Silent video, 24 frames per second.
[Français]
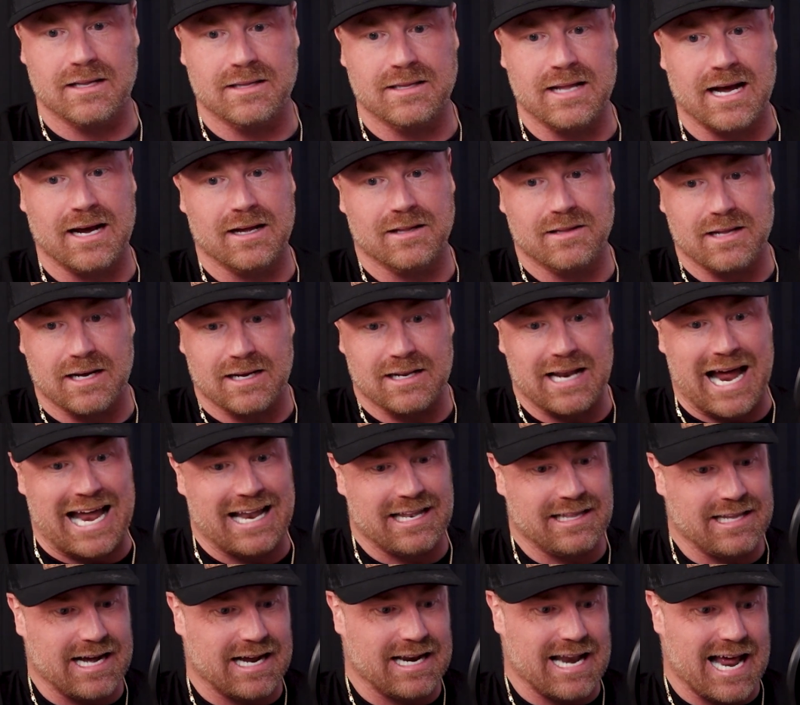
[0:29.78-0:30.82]
dans,
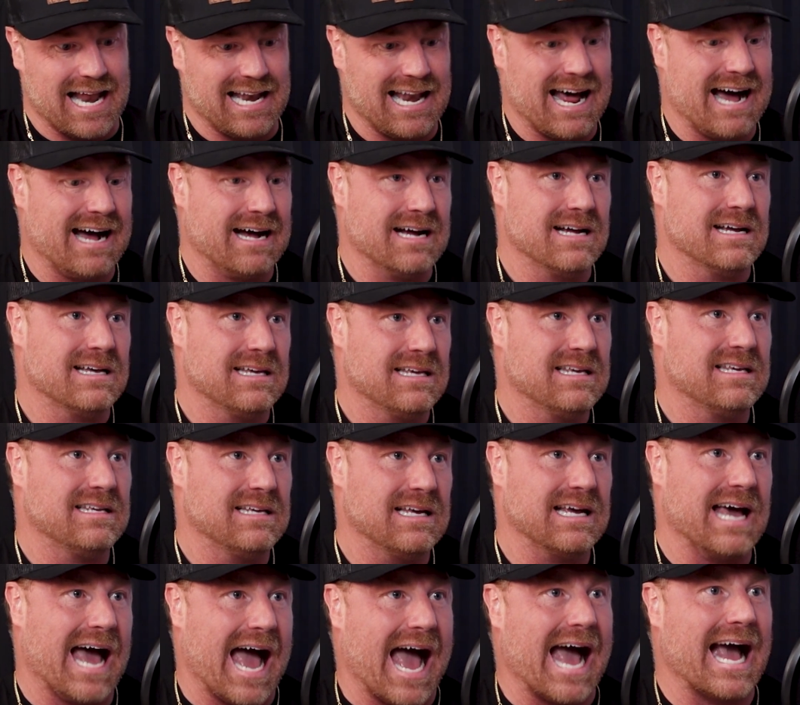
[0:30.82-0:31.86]
la, dans, la, langue
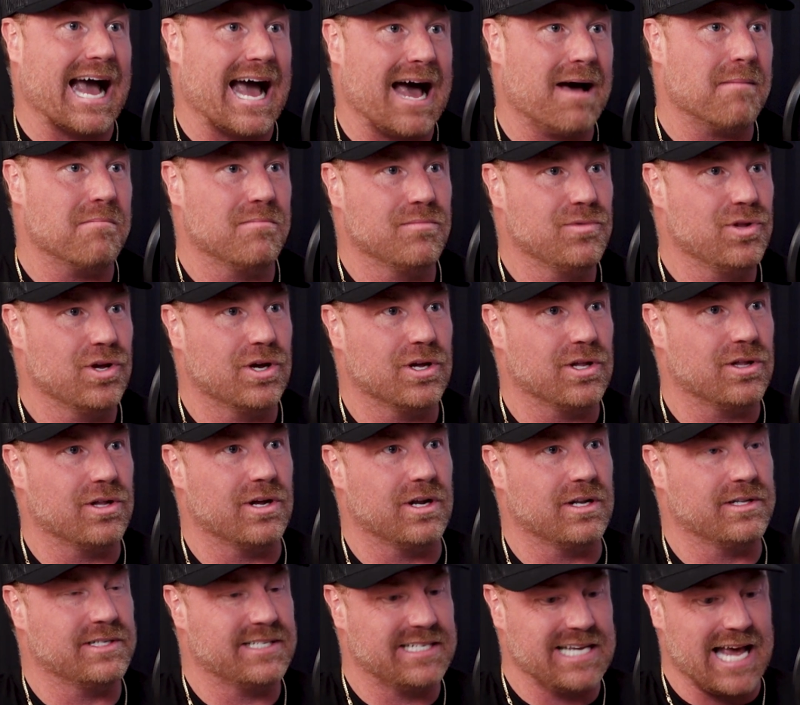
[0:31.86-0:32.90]
arabe de,
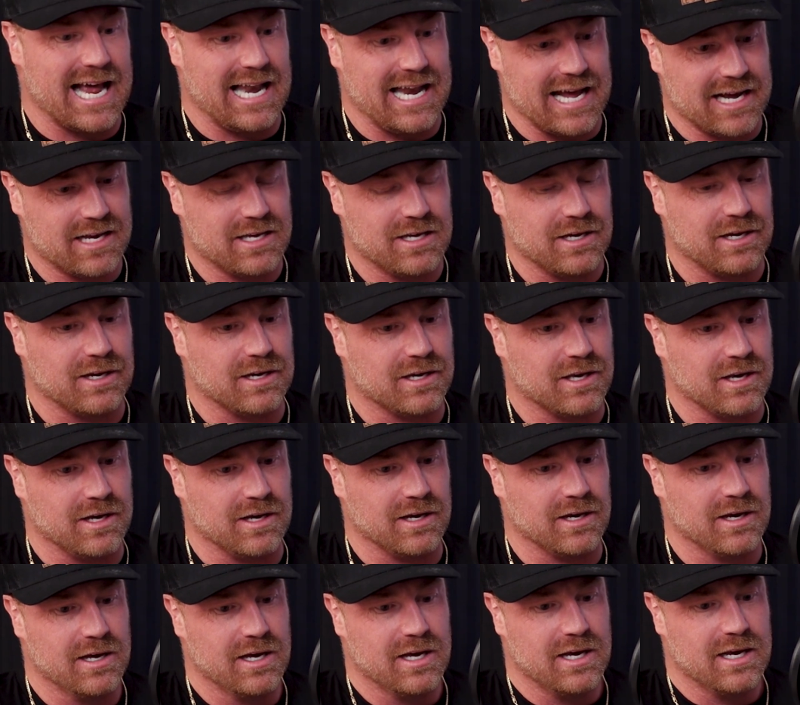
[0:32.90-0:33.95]
le dialecte
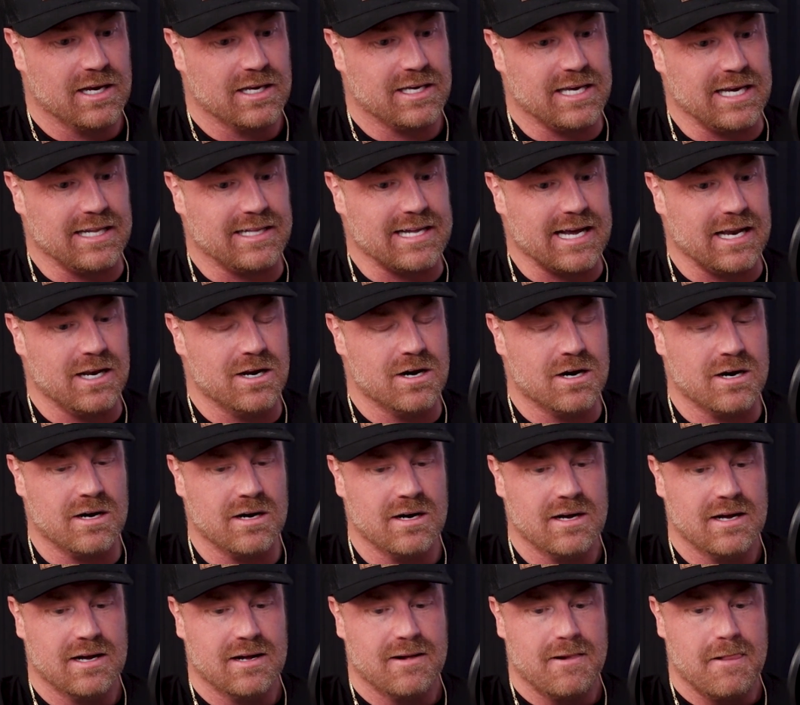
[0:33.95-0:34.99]
que, qui était là.
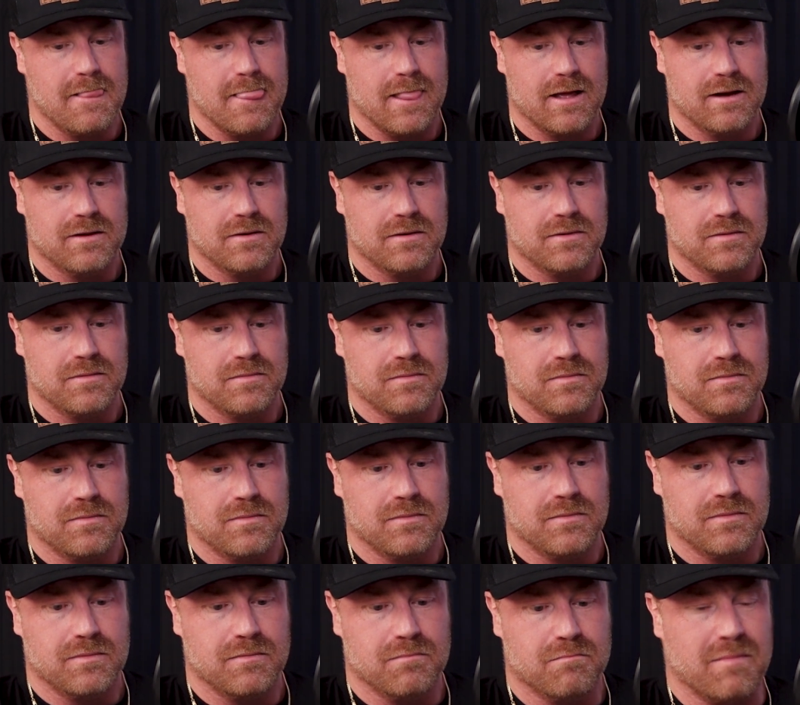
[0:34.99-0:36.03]

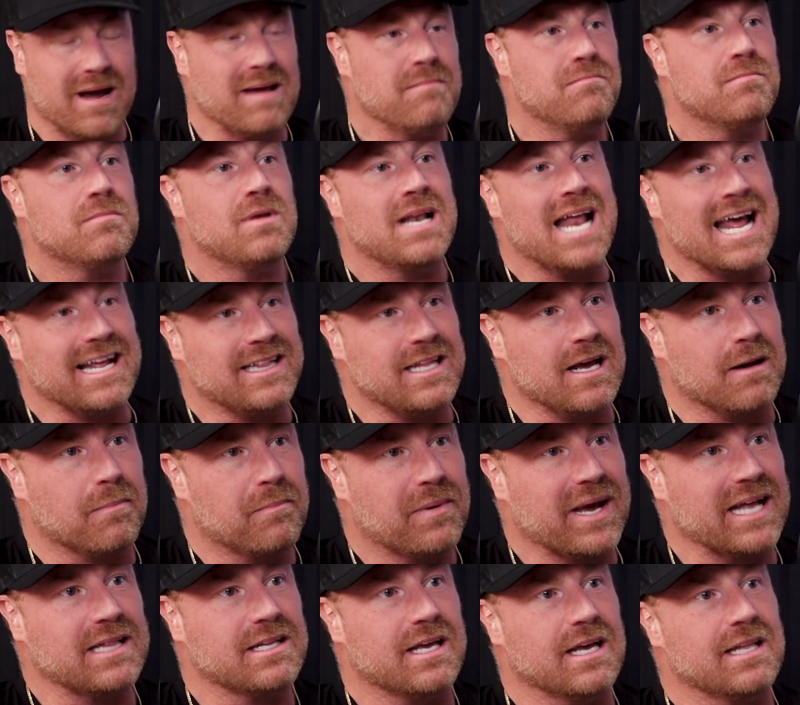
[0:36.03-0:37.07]
Même
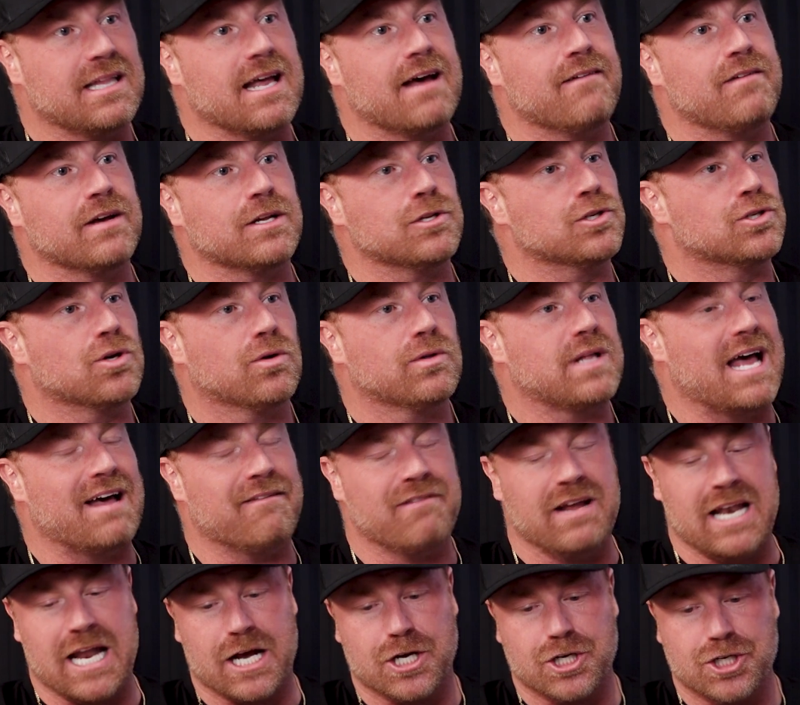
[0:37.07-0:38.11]
l'interprète qui était avec nous autres
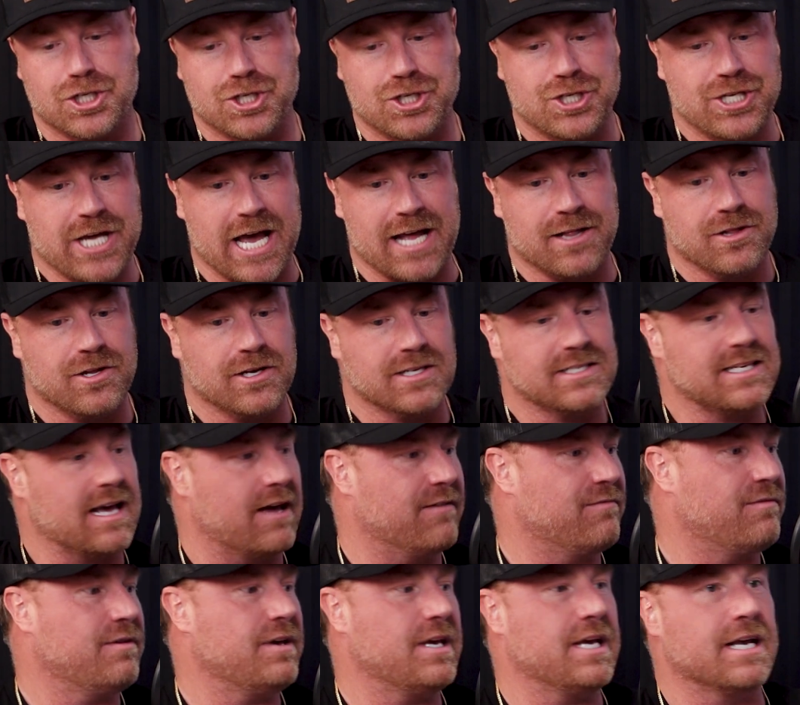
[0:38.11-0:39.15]
avait la chienne de
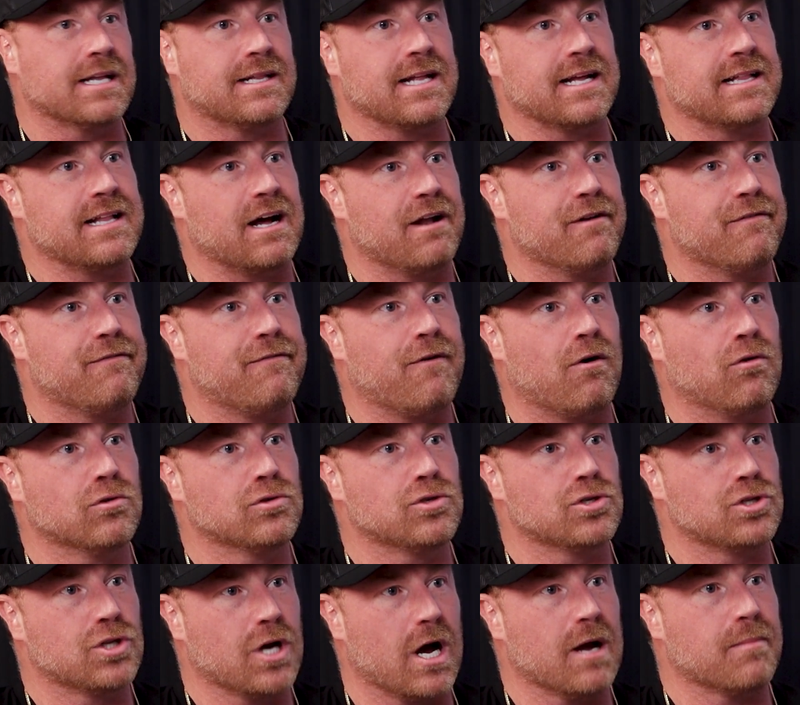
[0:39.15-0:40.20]
sa vie. Il était dans le fond
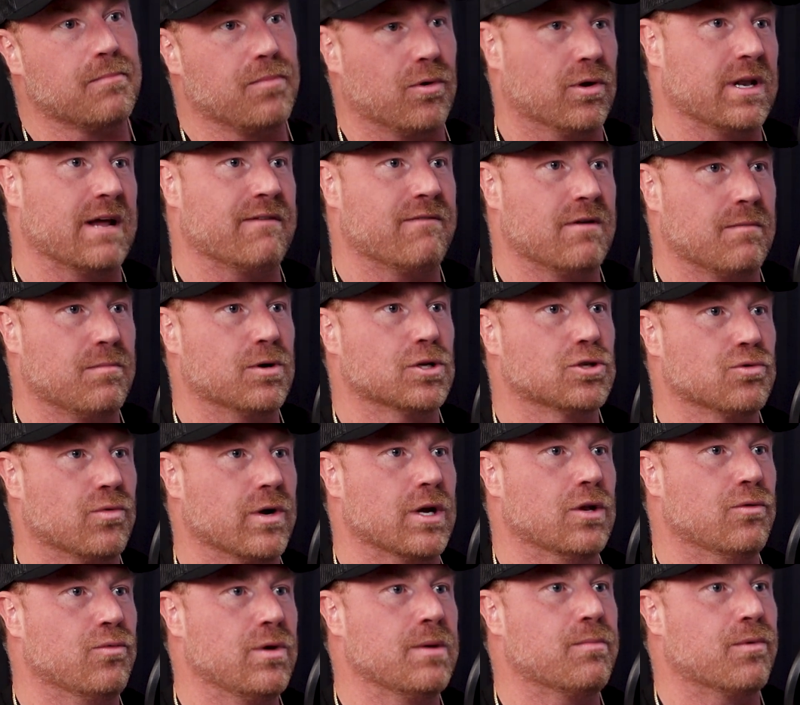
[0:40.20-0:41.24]
du troc, puis on avait
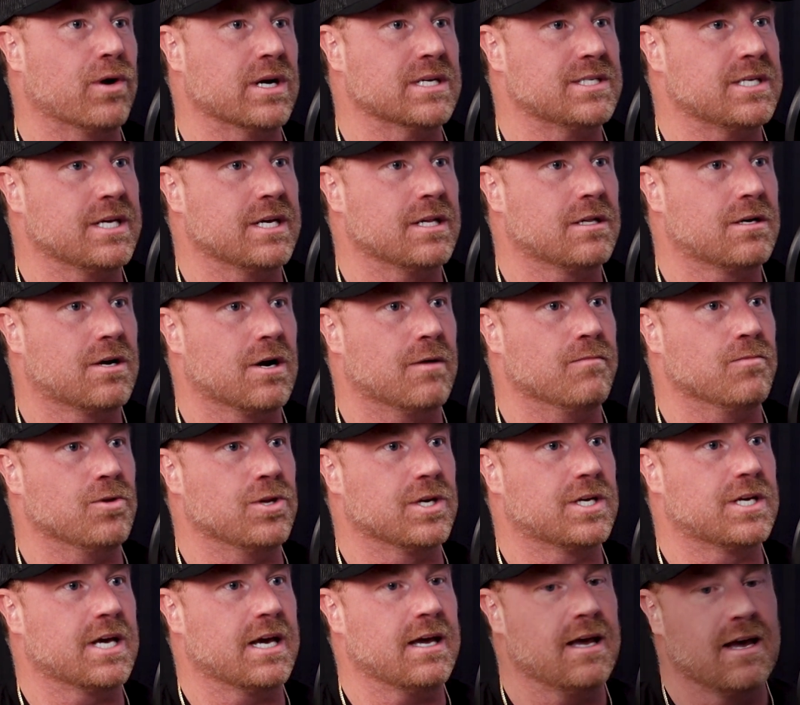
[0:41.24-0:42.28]
besoin de lui pour essayer de
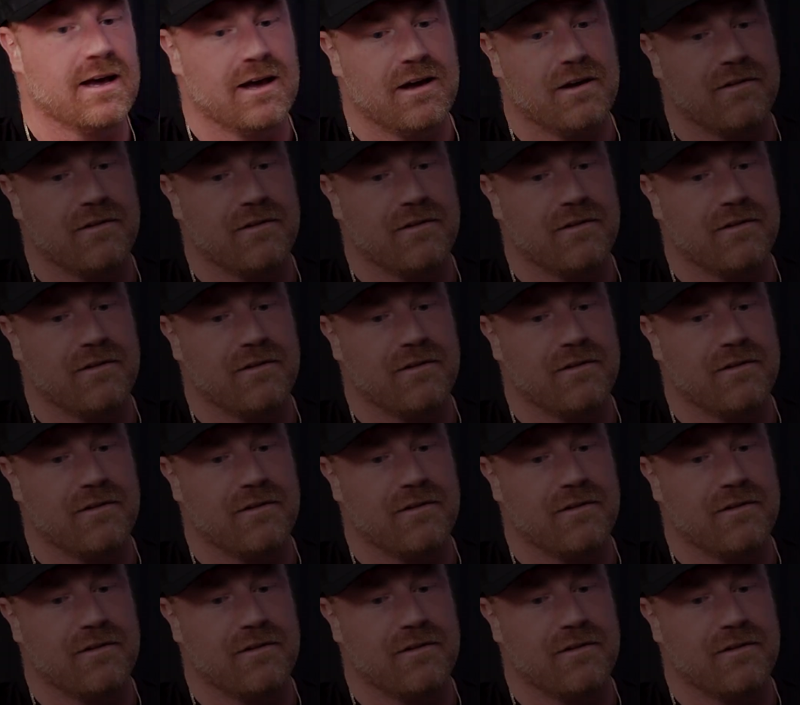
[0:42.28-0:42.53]
communiquer.